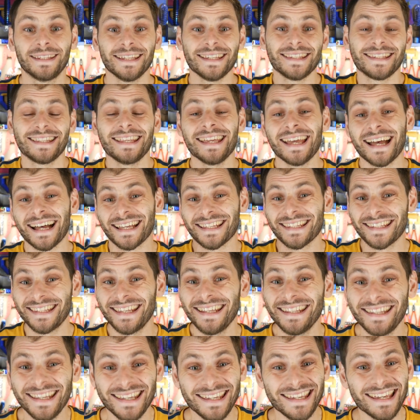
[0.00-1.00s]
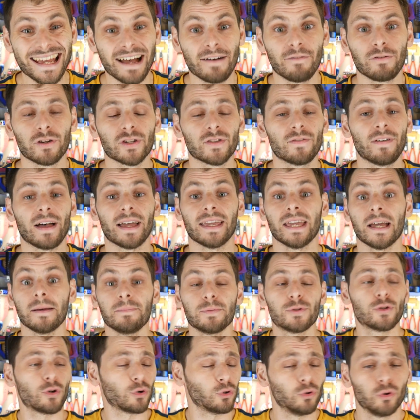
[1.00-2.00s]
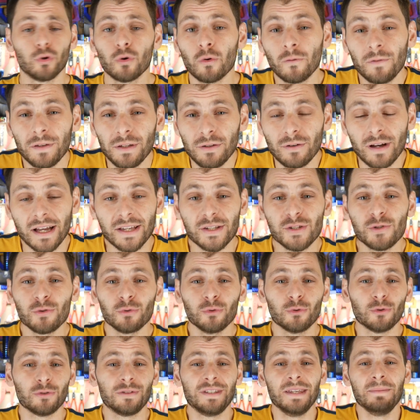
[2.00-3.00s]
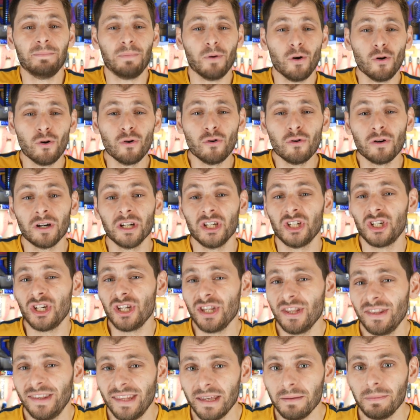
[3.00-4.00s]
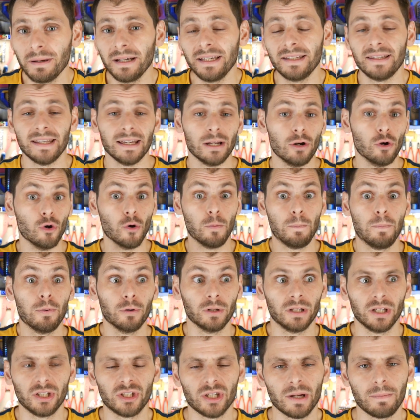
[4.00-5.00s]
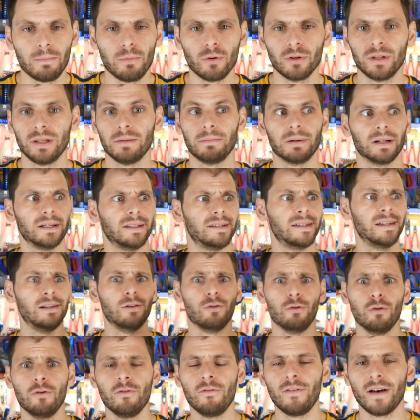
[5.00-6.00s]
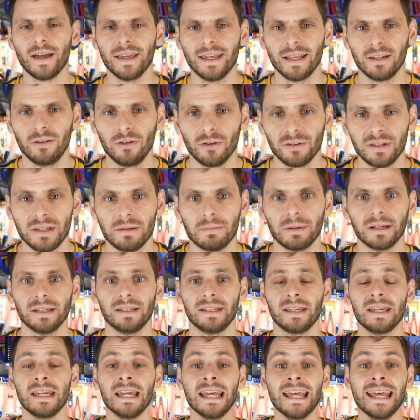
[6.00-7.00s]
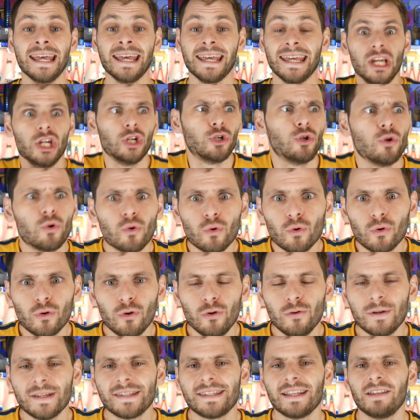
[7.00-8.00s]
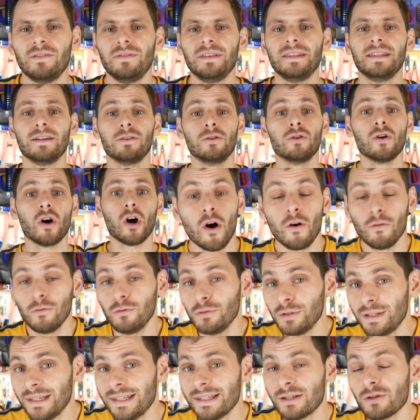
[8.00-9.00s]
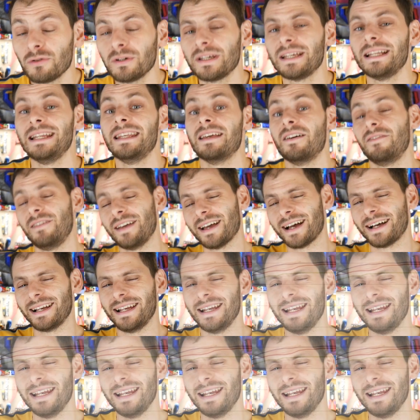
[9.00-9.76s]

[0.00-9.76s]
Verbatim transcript: testé un CDI à avance variable sur une configuration de type origine débridée, le pot d'échappement débridé, le variateur débridé, et je concluais cette vidéo en vous disant qu'il y avait un